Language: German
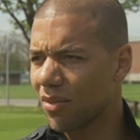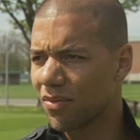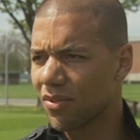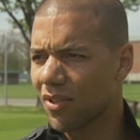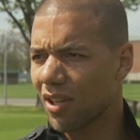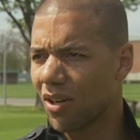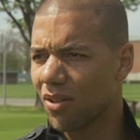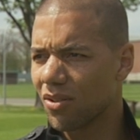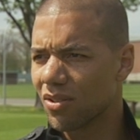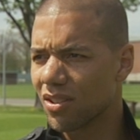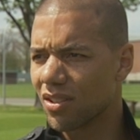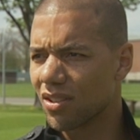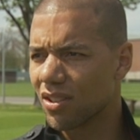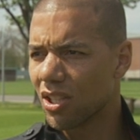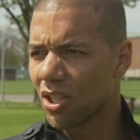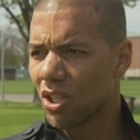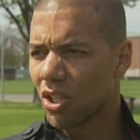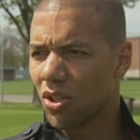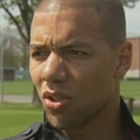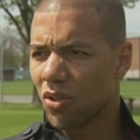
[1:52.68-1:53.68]
Köpfen raus ist.
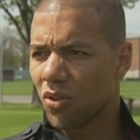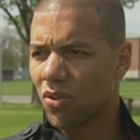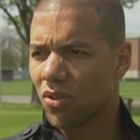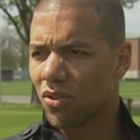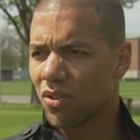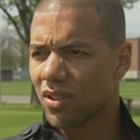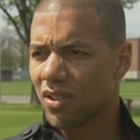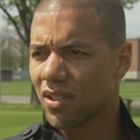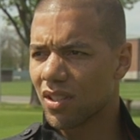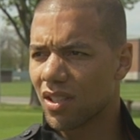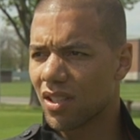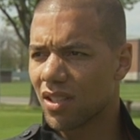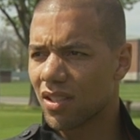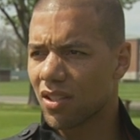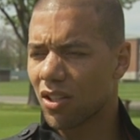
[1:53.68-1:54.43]
Und äh,